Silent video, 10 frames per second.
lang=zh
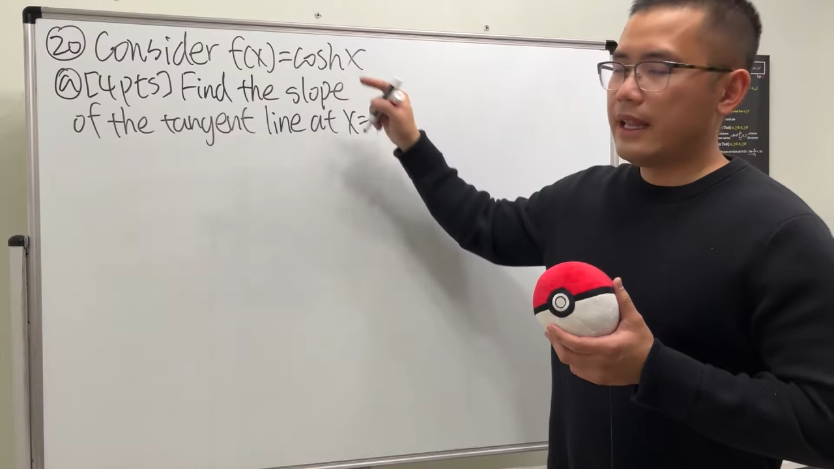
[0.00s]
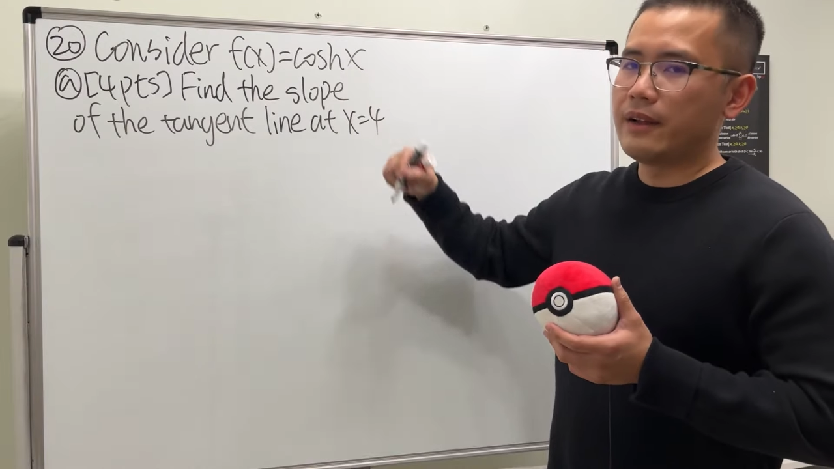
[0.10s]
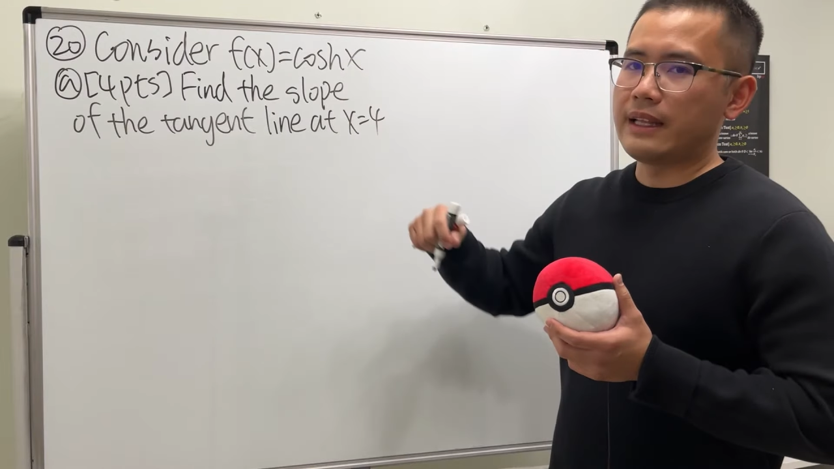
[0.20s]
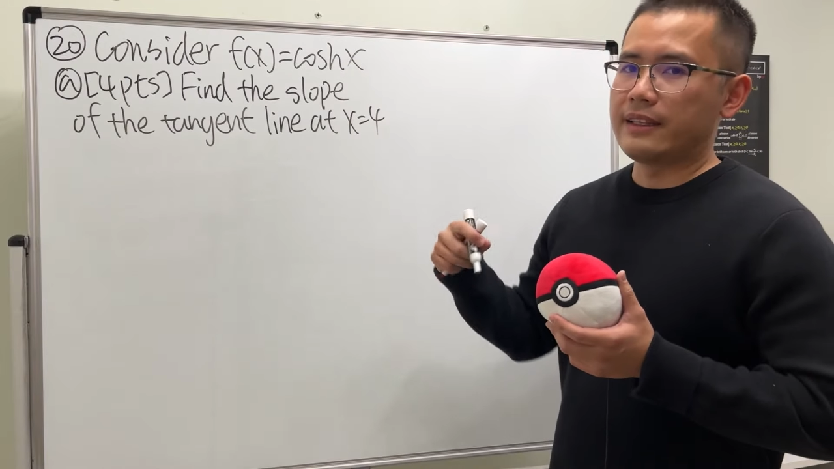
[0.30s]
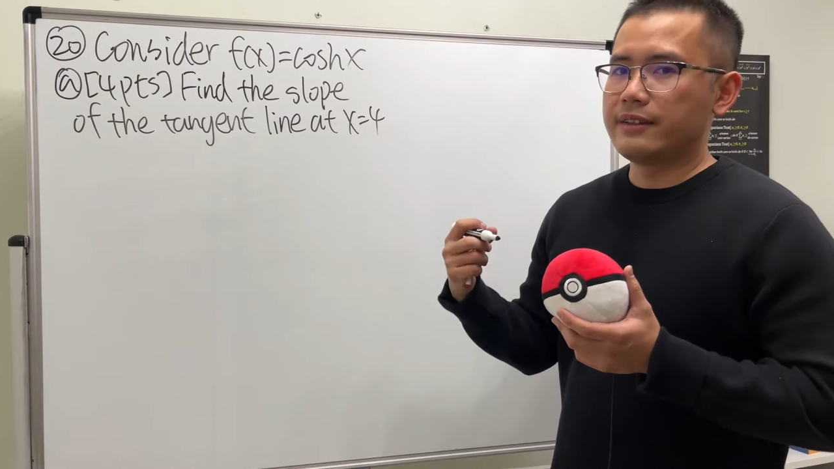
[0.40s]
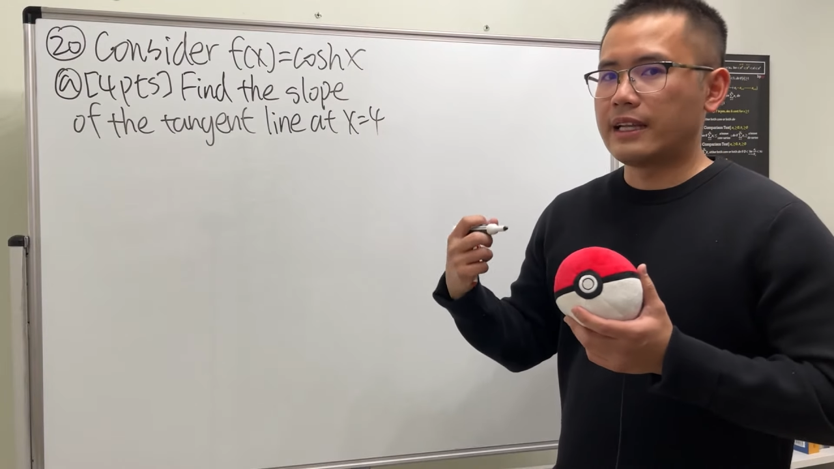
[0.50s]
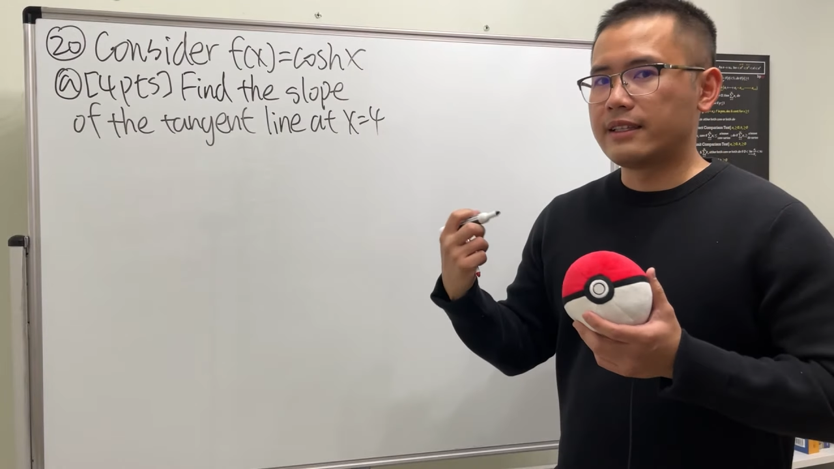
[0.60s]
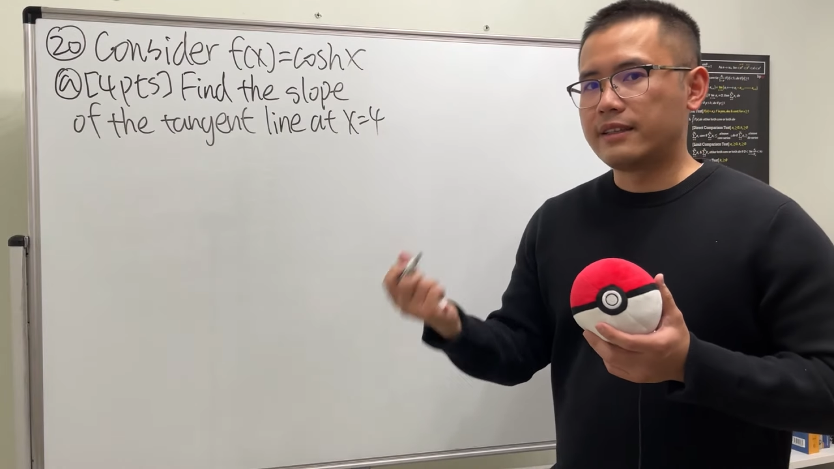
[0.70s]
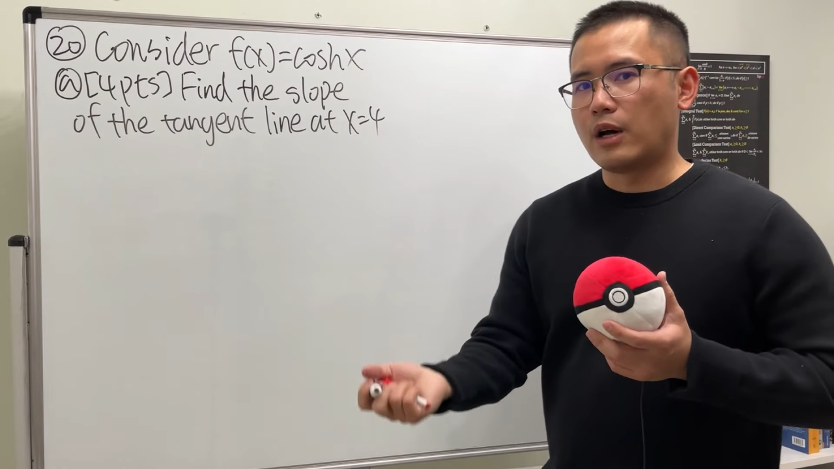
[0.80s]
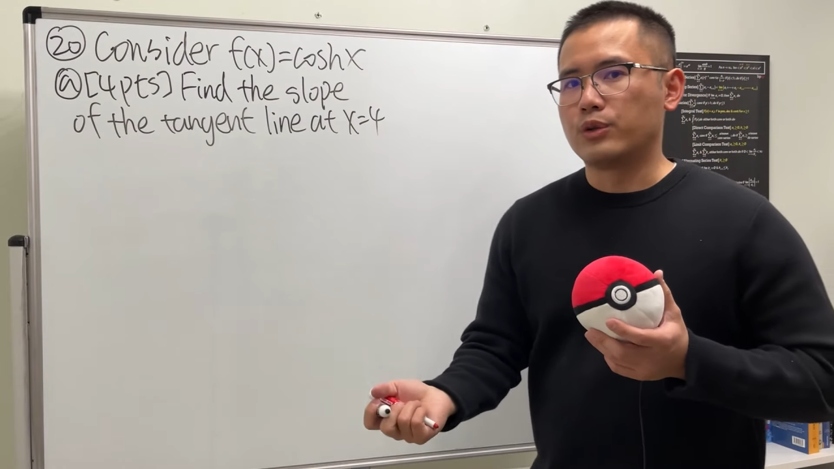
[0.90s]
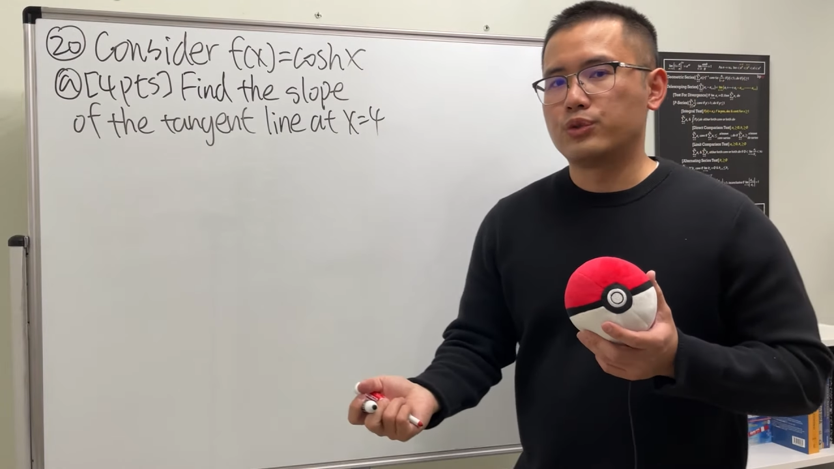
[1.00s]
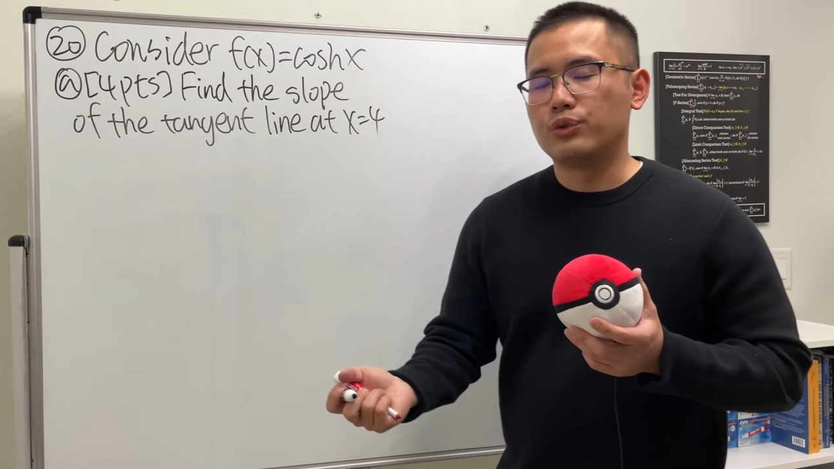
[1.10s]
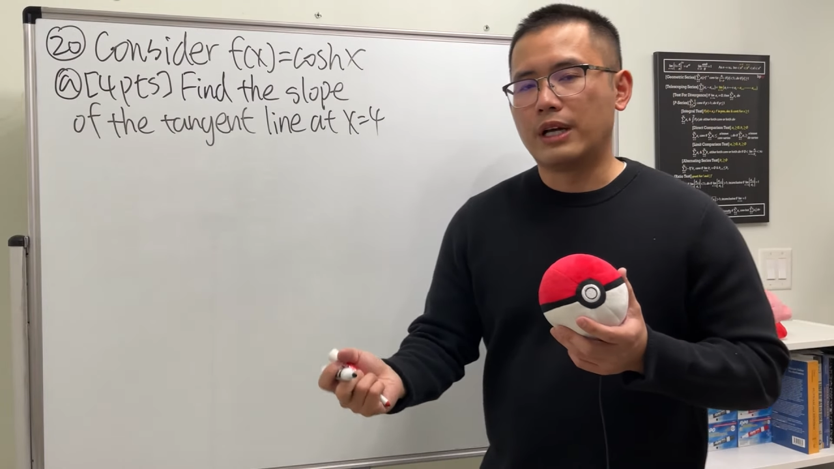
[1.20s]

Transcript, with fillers: 然后拿到它的导数，